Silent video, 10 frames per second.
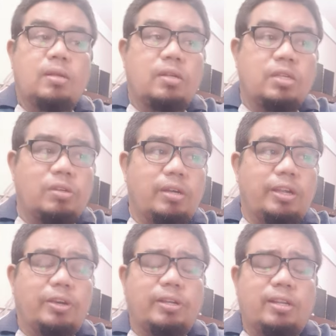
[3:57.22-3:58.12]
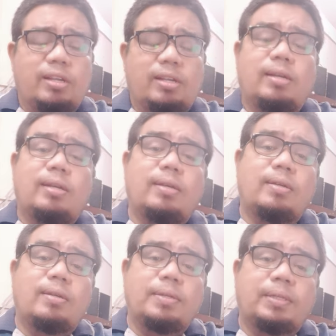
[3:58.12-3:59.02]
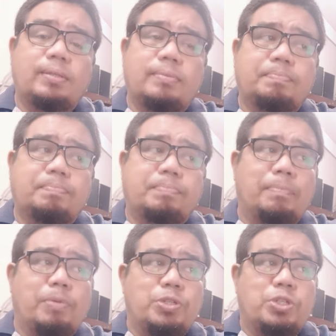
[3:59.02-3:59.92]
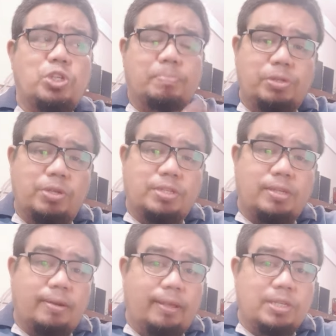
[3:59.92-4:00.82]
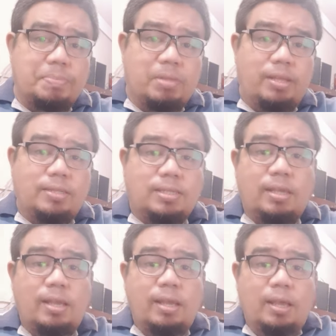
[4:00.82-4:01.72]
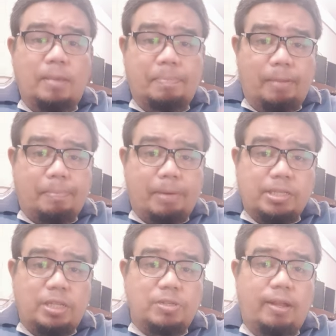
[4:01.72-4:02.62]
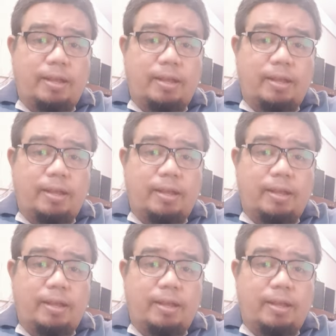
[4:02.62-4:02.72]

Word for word: So ngayon, uh, ah, pag-proceed nyo po doon sa register deeds, ipe-present nyo lang